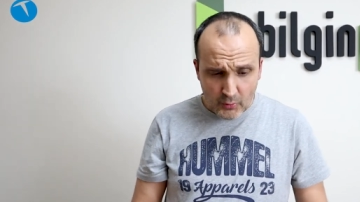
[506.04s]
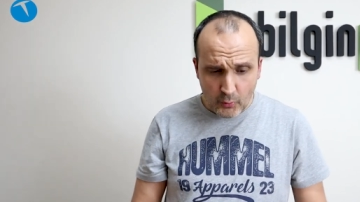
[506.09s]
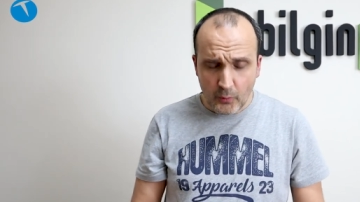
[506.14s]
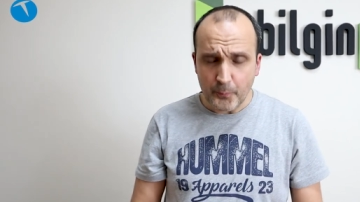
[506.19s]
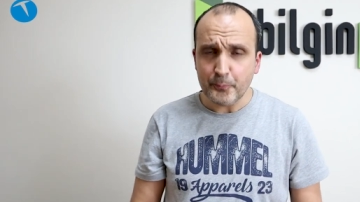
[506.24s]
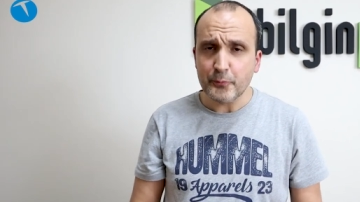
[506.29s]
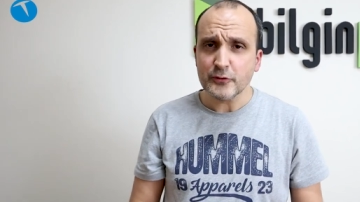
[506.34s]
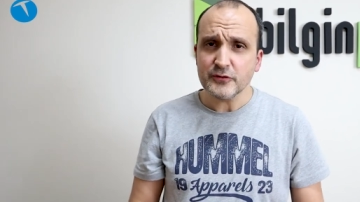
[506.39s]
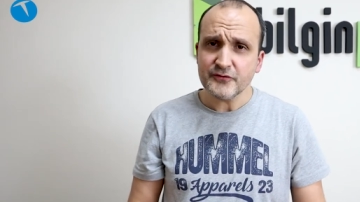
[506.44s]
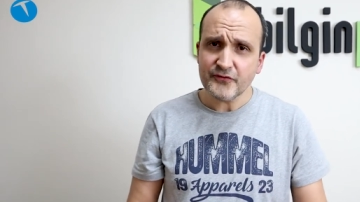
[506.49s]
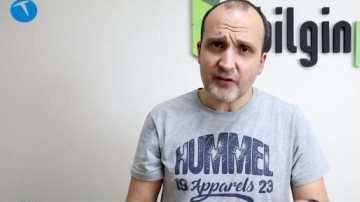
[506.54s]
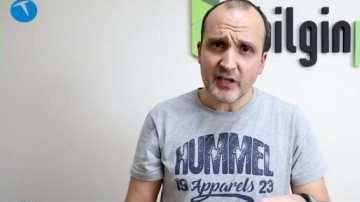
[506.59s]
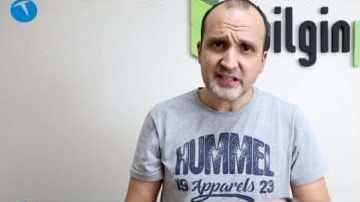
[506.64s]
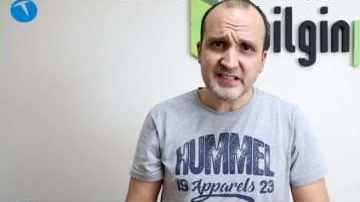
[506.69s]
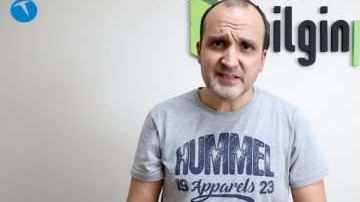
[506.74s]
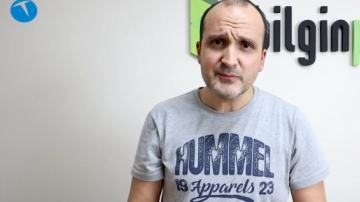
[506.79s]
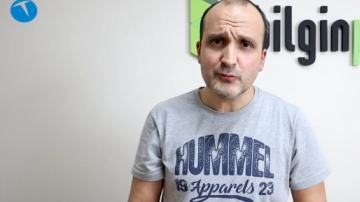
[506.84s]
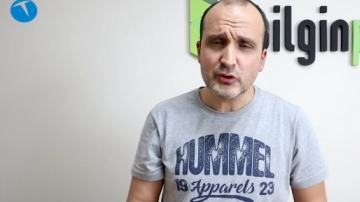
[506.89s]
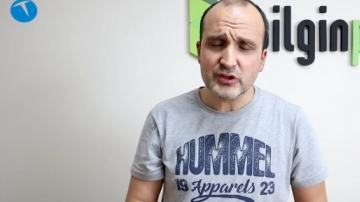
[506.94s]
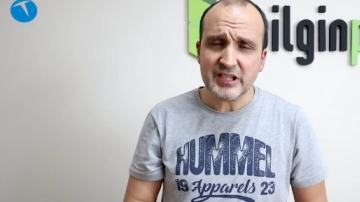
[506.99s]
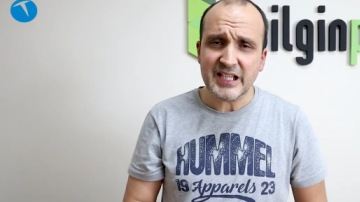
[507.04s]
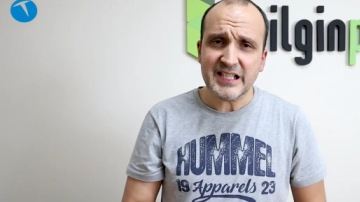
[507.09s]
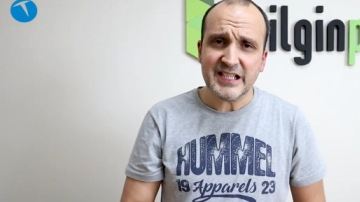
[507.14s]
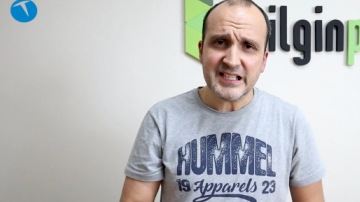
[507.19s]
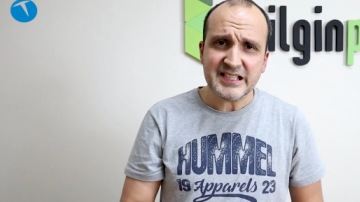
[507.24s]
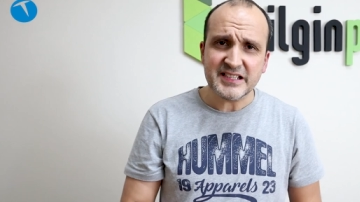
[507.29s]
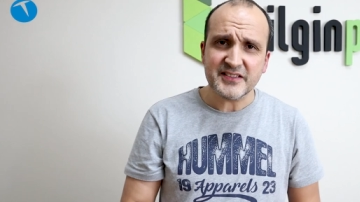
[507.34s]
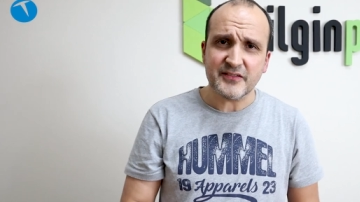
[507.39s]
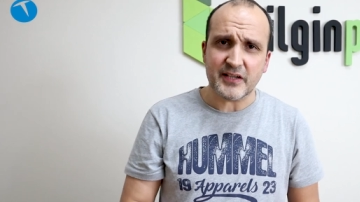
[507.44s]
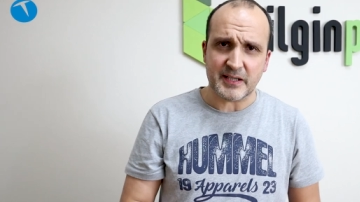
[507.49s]
O, bunun farklı
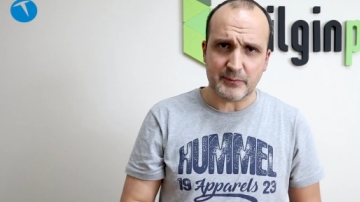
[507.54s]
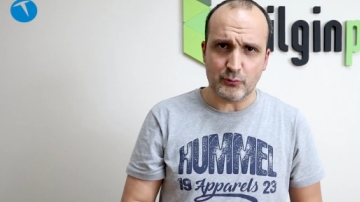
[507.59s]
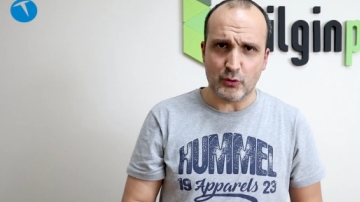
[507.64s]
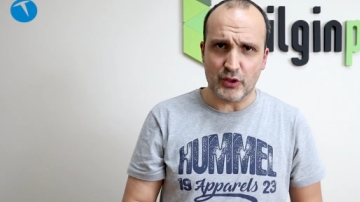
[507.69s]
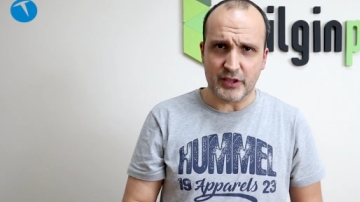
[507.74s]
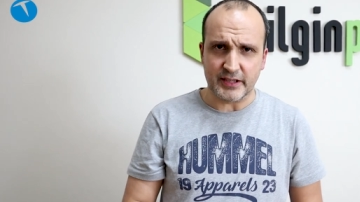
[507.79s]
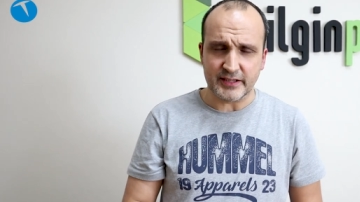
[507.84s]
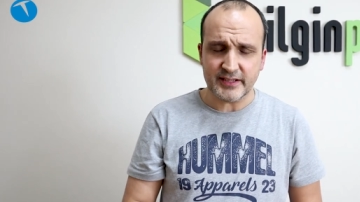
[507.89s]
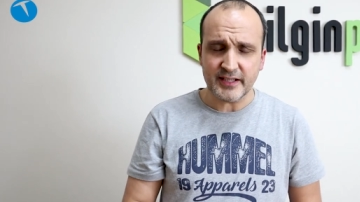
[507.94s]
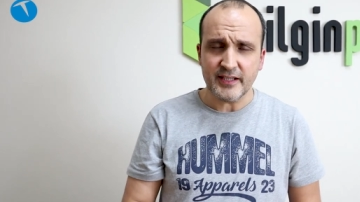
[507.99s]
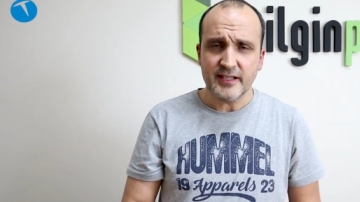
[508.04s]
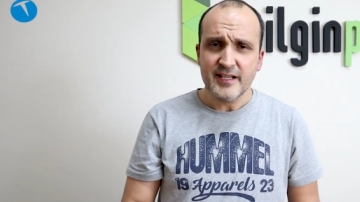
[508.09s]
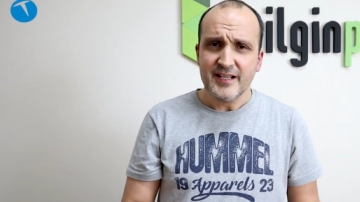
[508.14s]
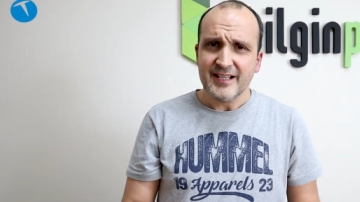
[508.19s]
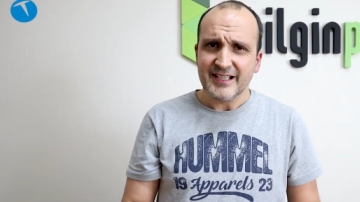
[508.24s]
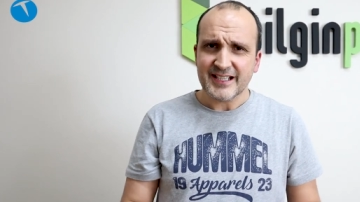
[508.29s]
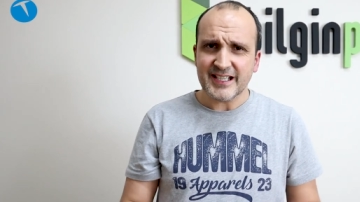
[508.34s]
modelleri de var bu arada.